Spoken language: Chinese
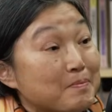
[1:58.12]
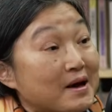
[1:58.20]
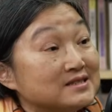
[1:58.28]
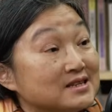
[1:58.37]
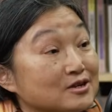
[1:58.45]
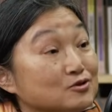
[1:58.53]

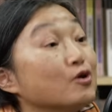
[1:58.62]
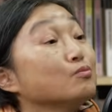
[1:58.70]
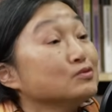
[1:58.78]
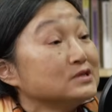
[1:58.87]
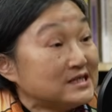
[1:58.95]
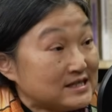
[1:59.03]
般人用
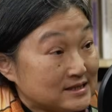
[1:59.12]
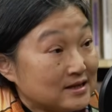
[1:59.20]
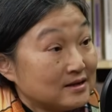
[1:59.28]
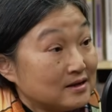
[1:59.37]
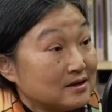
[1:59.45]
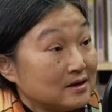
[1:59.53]
不起
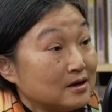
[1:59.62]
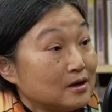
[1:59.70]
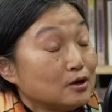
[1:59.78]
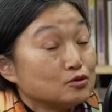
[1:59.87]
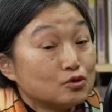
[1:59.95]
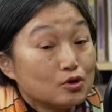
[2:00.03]
的，是，
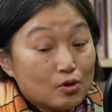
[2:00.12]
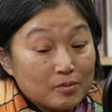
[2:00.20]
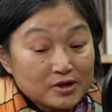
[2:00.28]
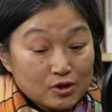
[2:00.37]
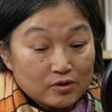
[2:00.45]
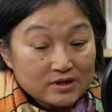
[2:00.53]
所以我
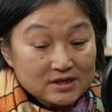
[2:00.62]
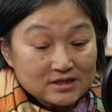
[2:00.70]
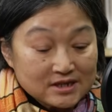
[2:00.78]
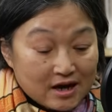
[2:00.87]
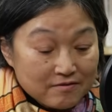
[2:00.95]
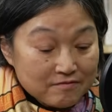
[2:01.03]
们有一个
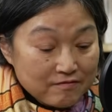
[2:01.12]
想